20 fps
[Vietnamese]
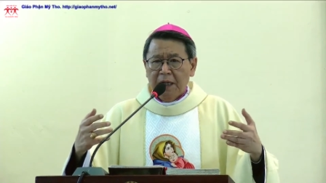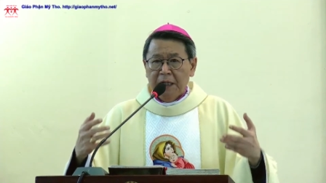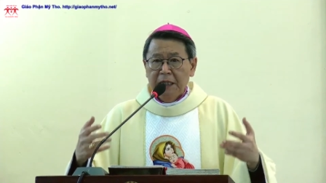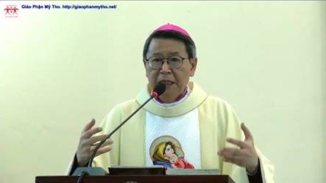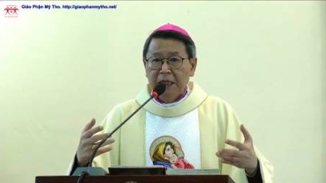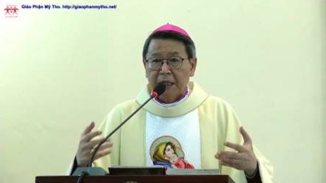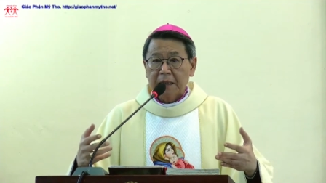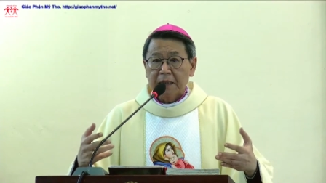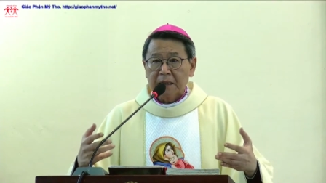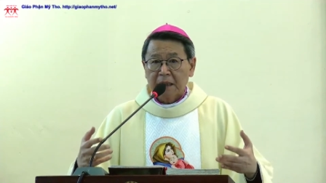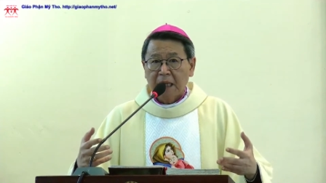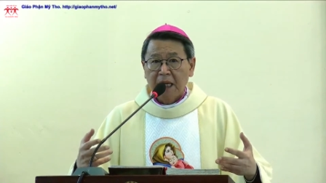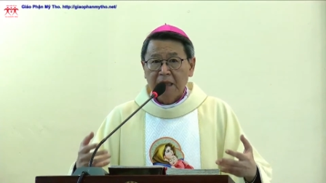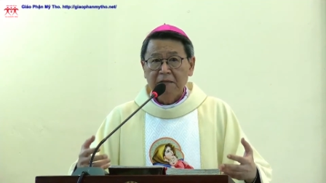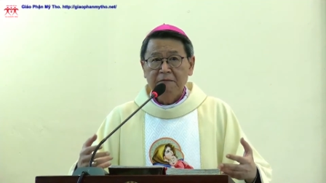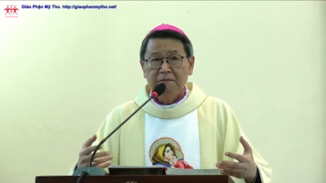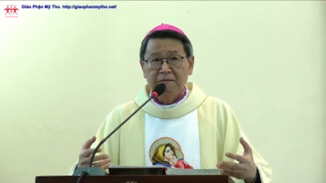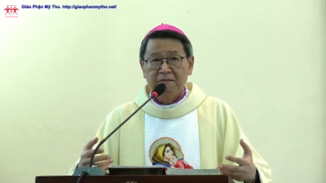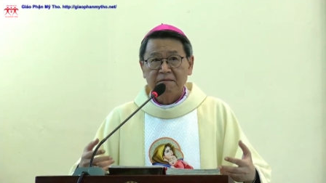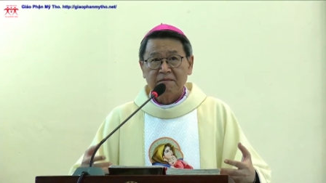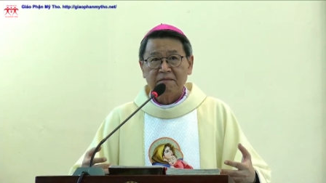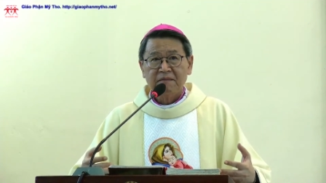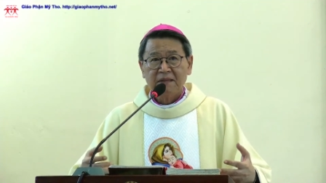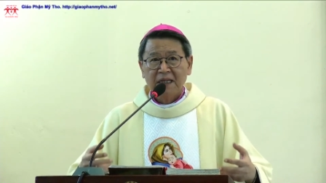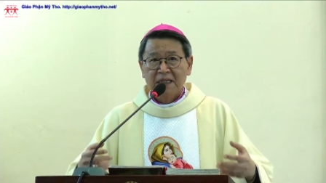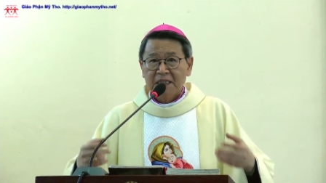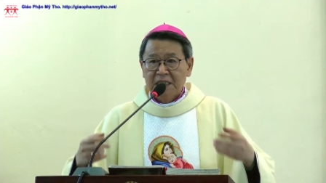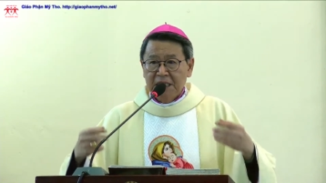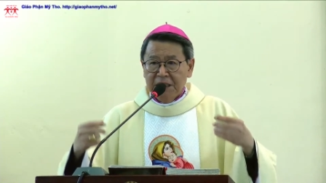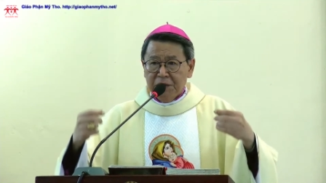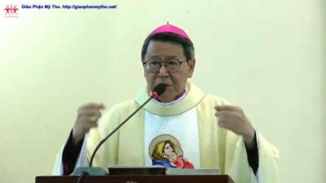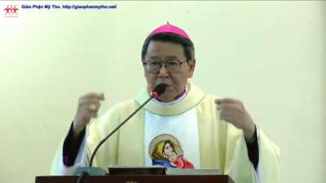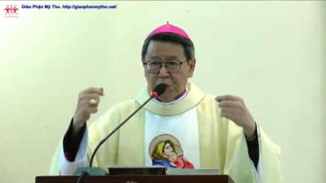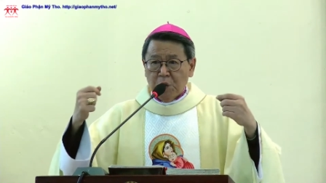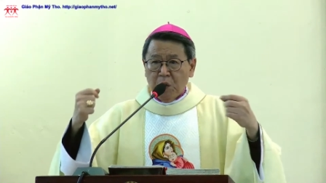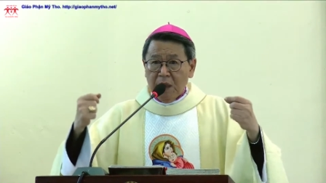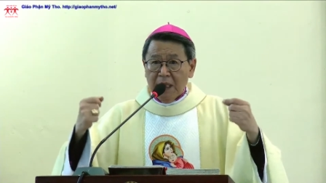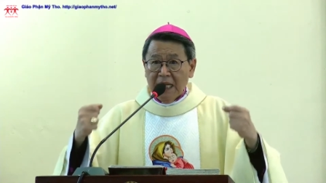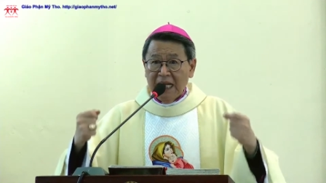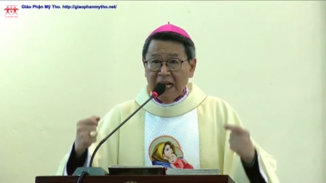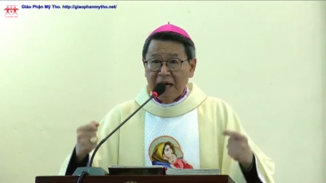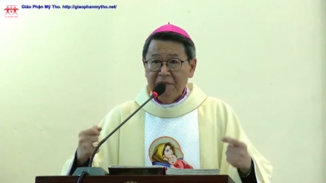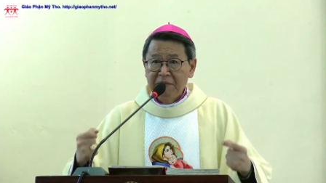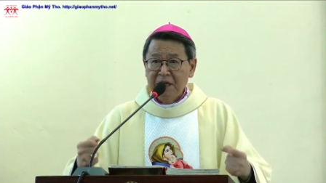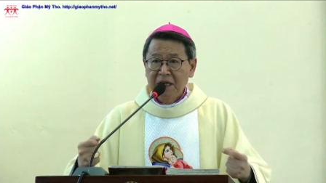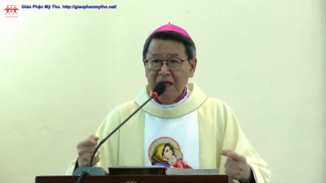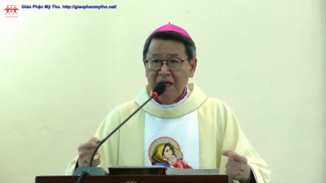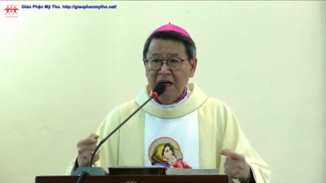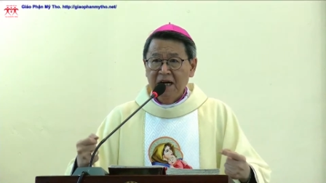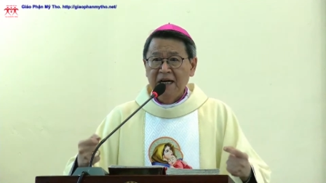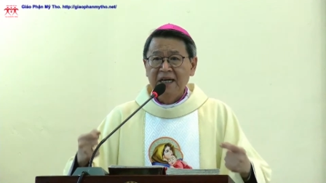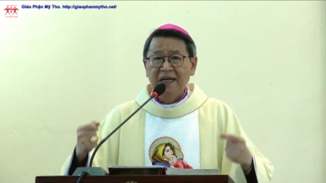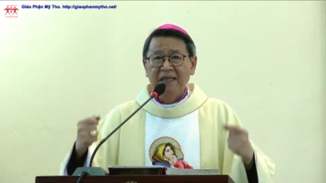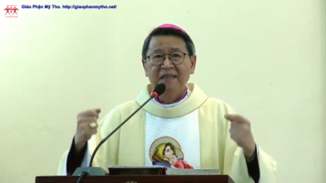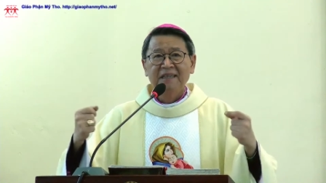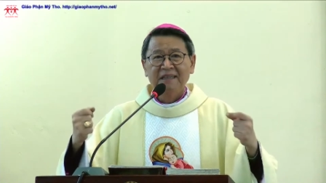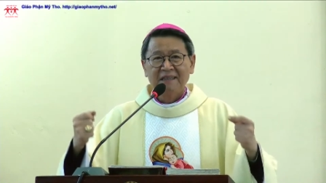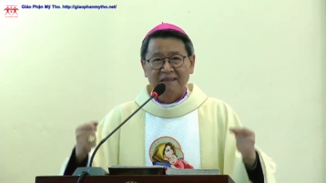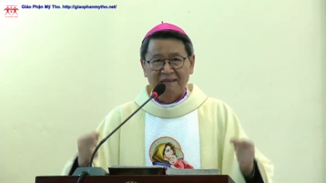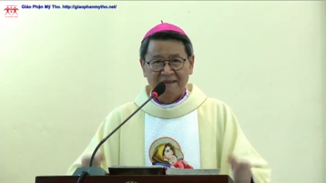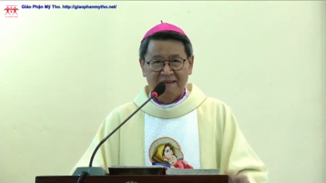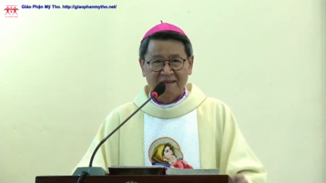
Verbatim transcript: hiện thân, Thiên Chúa làm người.